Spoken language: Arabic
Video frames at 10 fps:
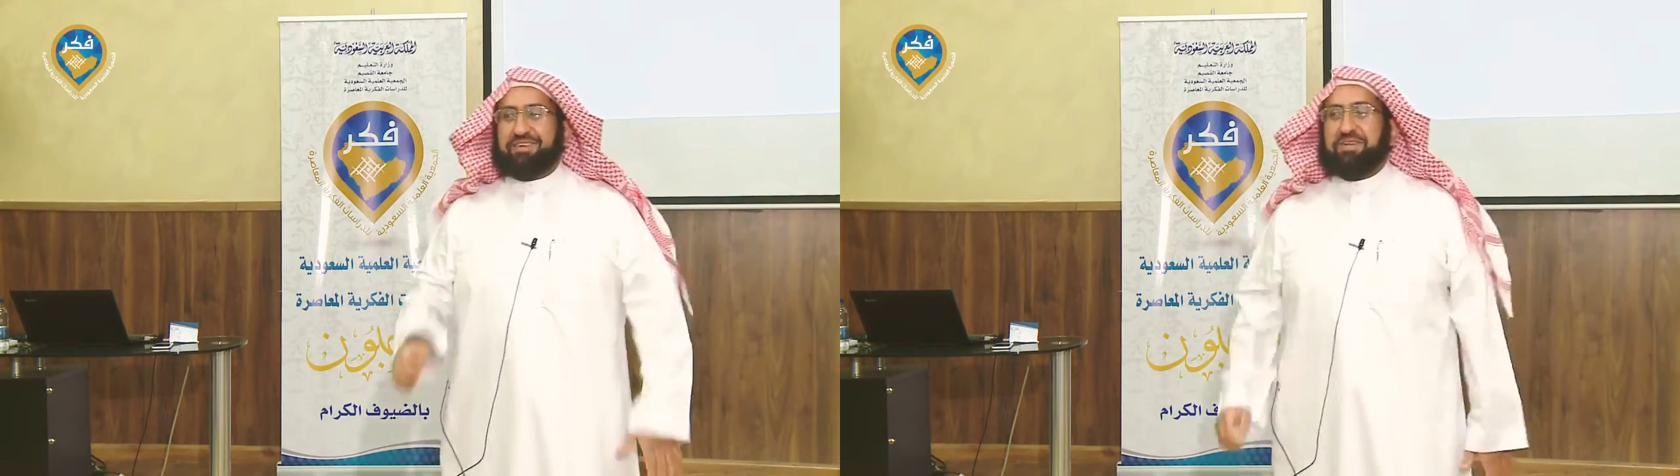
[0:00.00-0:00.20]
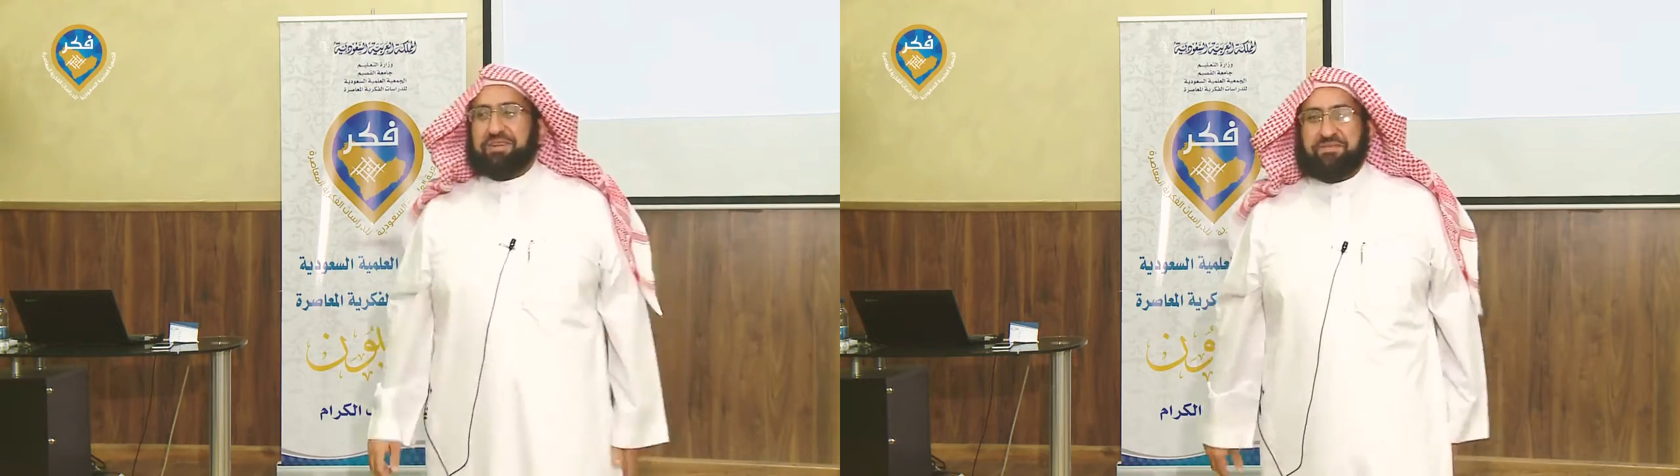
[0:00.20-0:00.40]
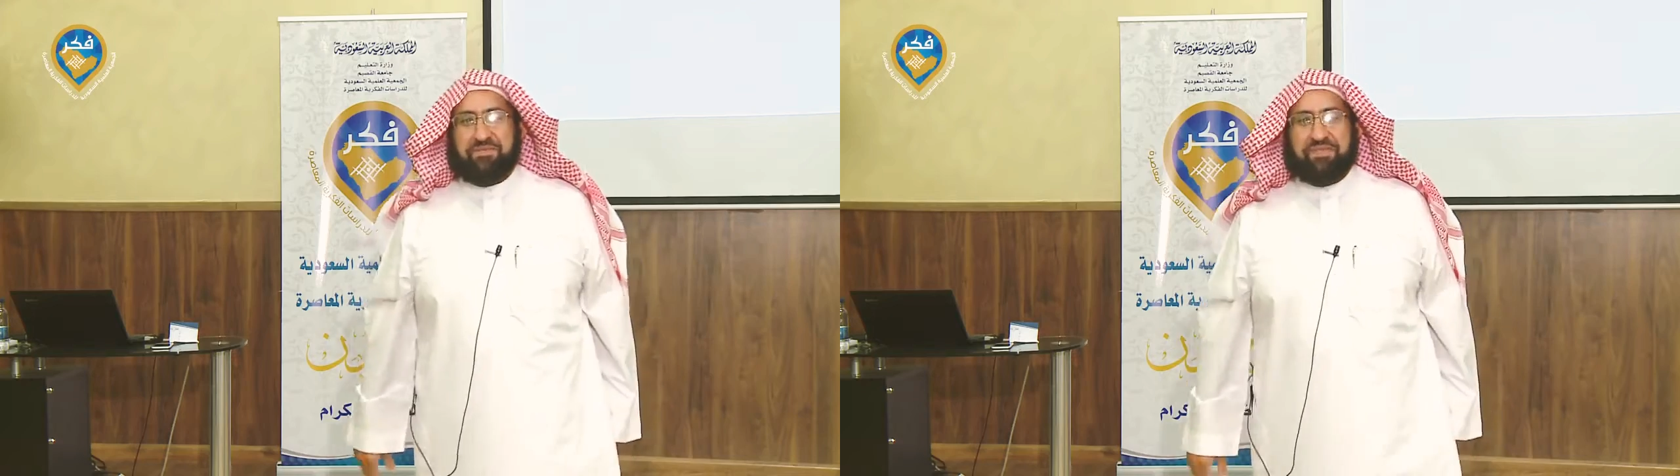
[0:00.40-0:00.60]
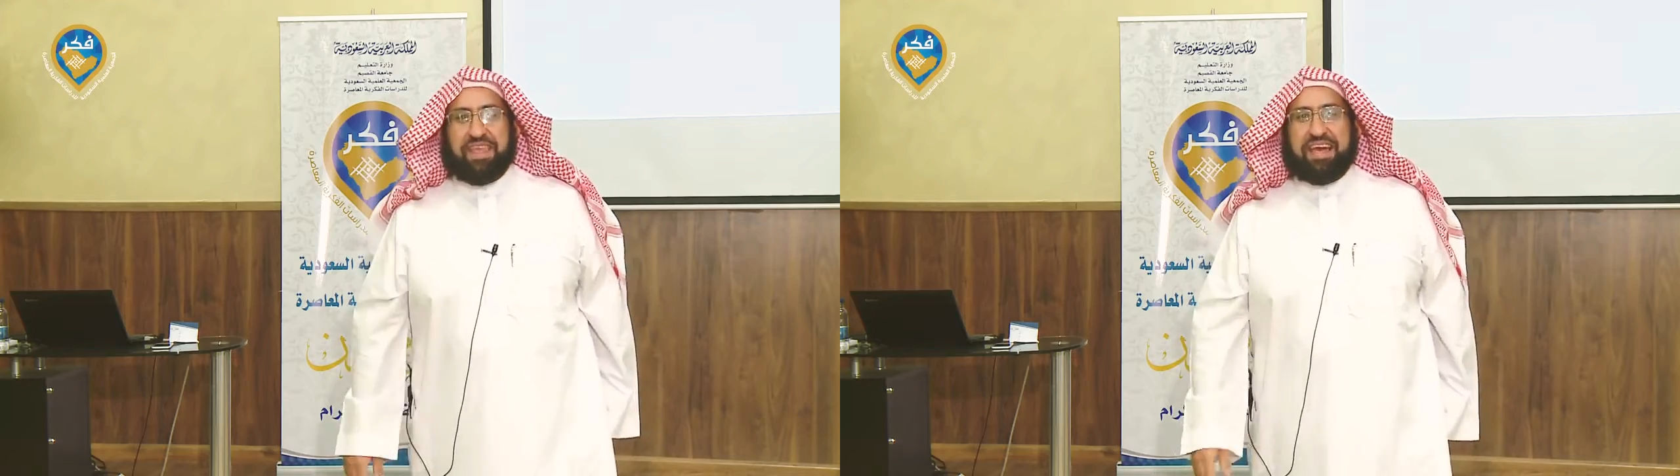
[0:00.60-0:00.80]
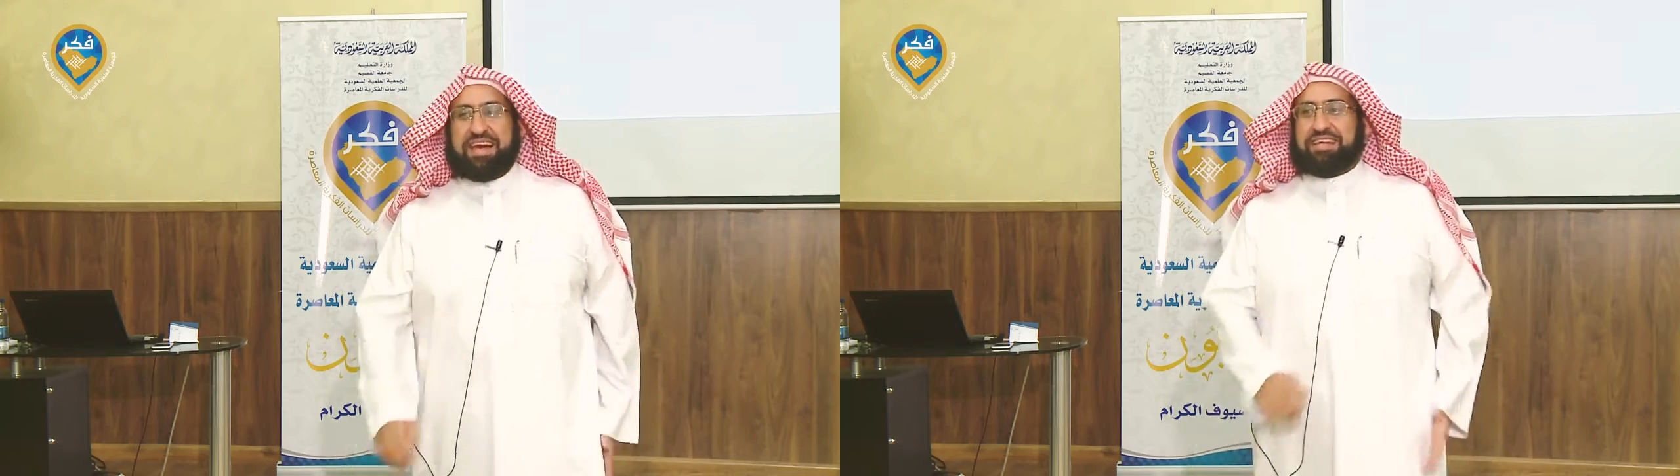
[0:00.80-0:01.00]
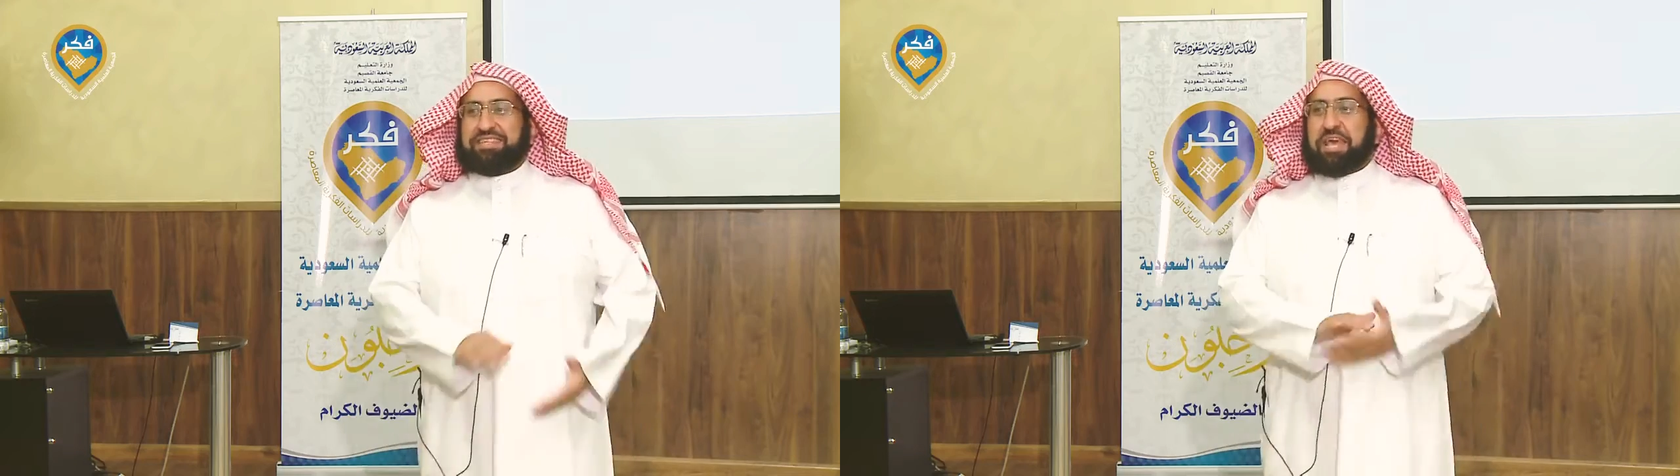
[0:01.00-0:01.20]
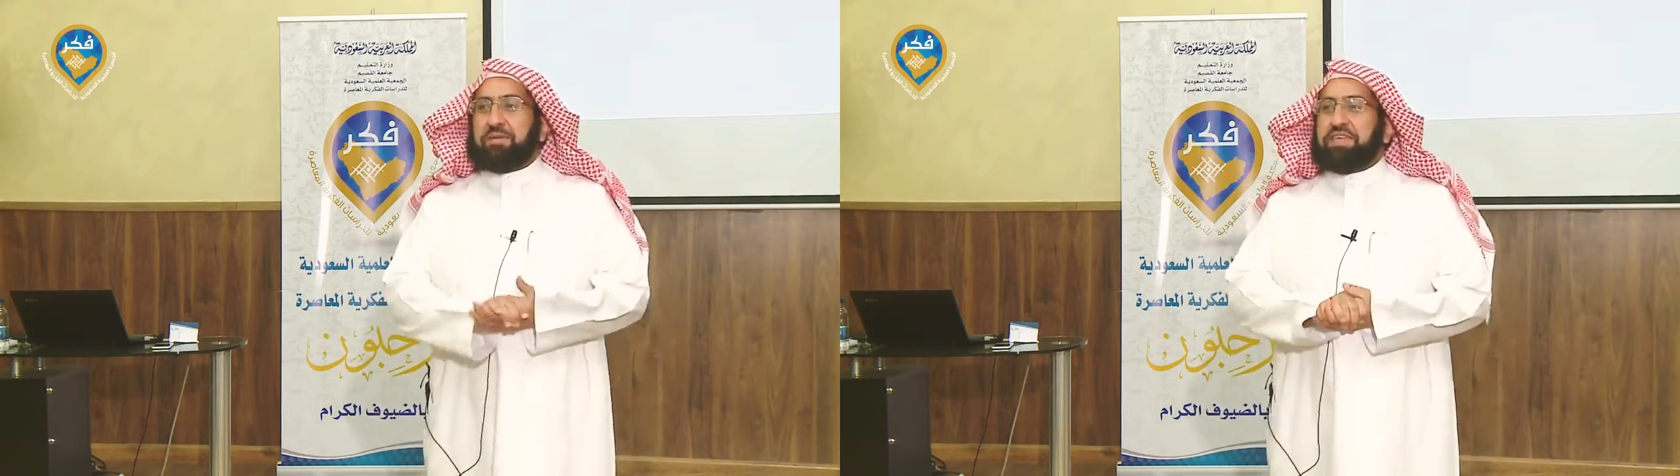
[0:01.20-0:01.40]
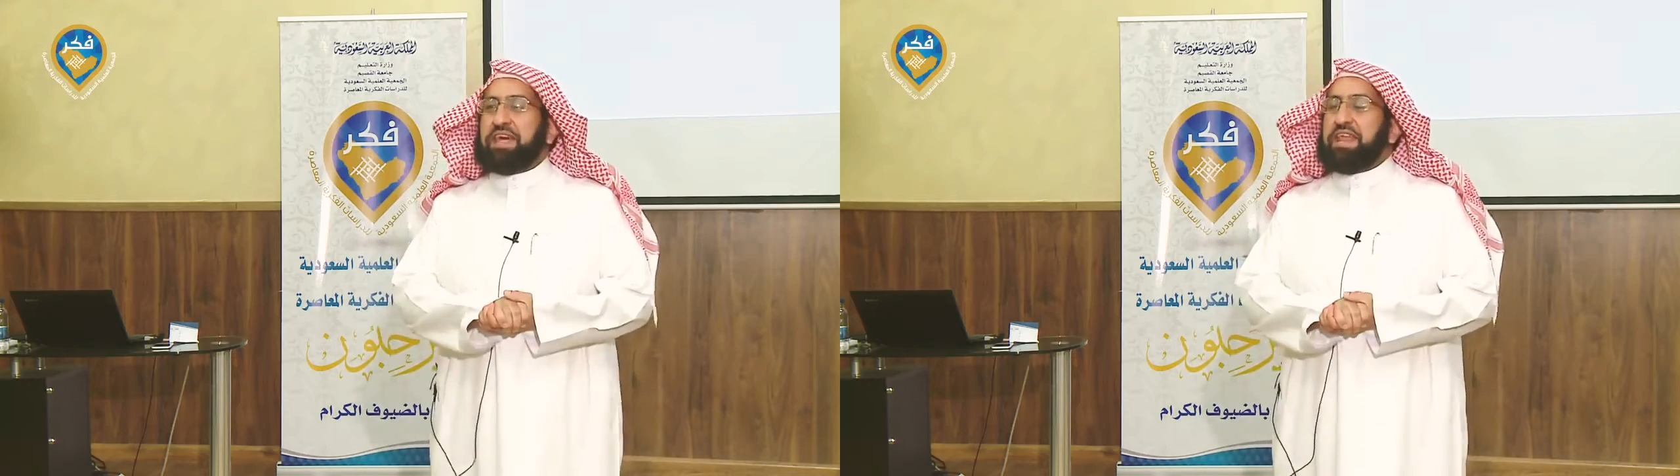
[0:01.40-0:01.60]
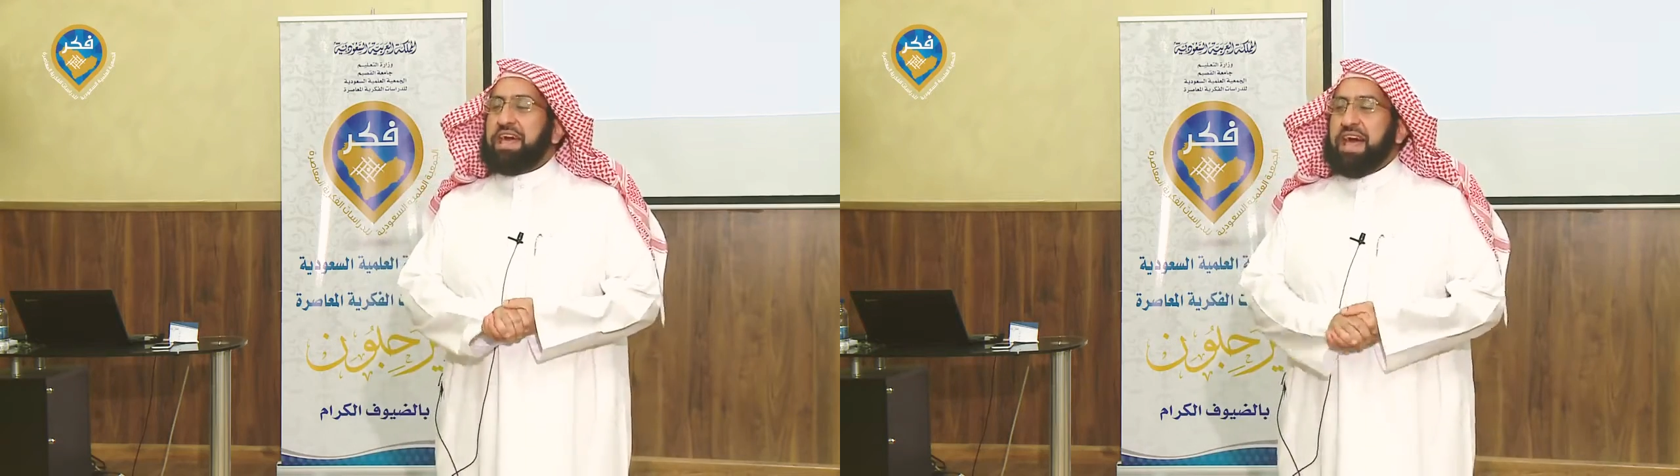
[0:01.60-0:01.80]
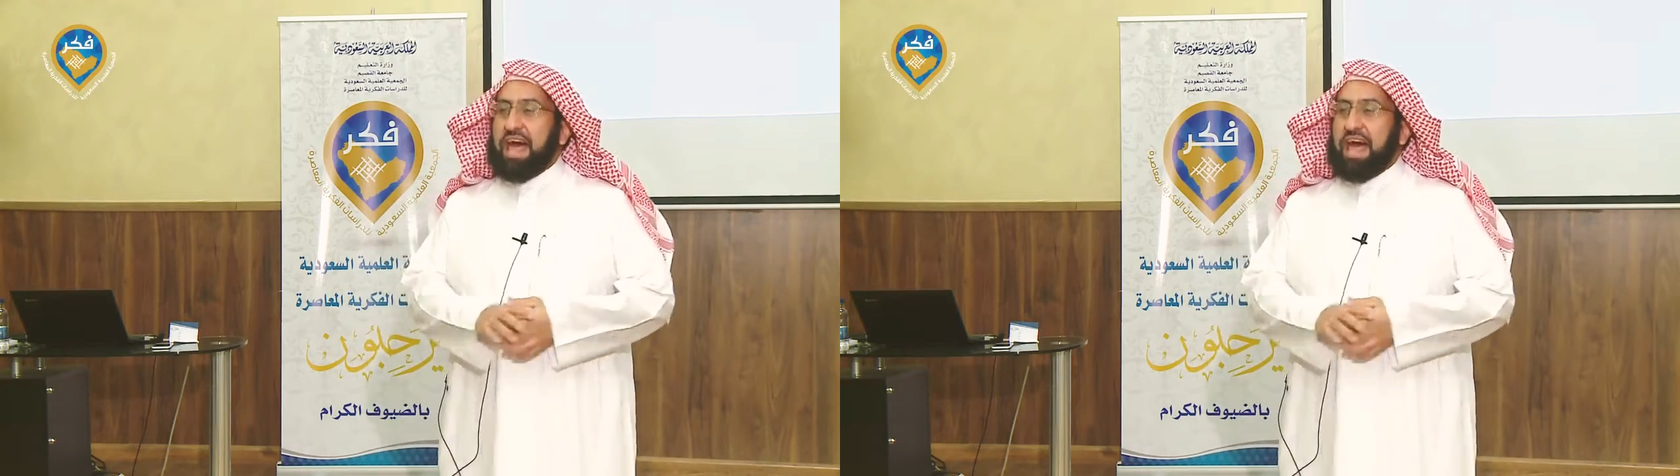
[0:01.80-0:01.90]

جميل طيب إذا